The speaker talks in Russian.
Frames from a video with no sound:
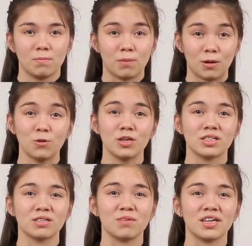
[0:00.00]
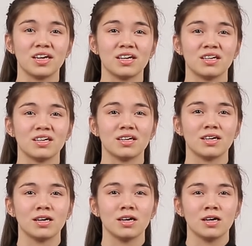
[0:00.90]
По улице моей,
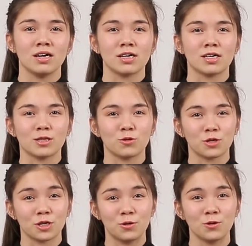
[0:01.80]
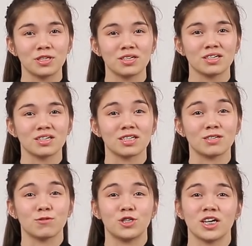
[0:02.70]
который год
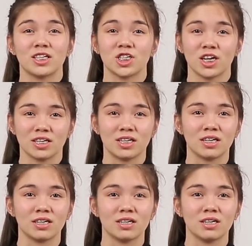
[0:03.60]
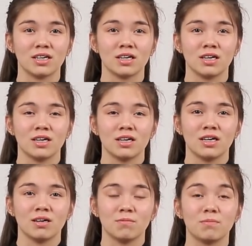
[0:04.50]
звучат шаги.
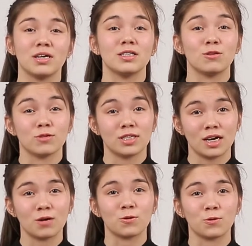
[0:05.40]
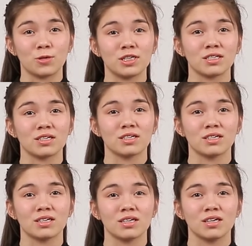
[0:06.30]
Мои друзья уходят.
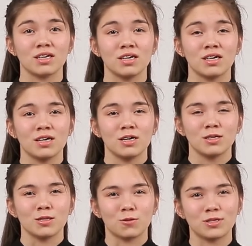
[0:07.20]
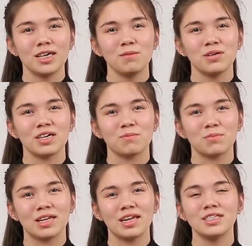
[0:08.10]
Друзей моих
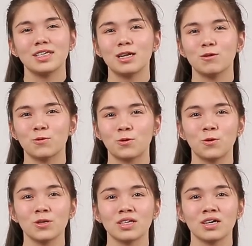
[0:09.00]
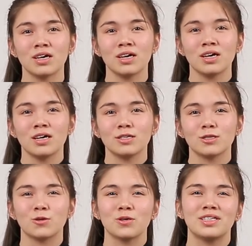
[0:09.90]
медлительный уход
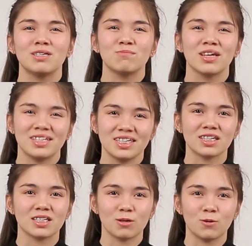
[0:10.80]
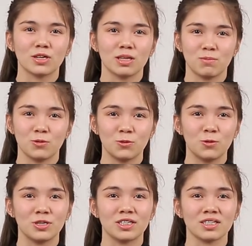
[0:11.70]
той темноте за окнами
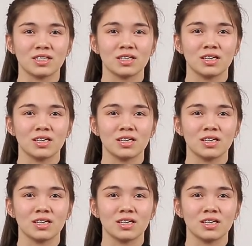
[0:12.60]
угоден.